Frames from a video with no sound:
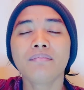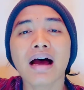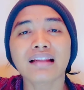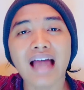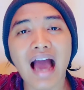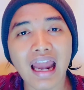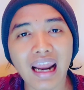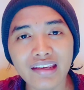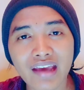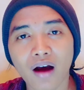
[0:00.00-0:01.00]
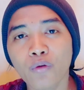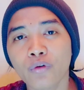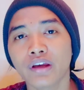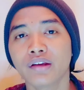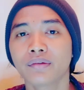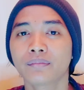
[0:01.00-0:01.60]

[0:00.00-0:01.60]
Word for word: mata Allah Yahweh.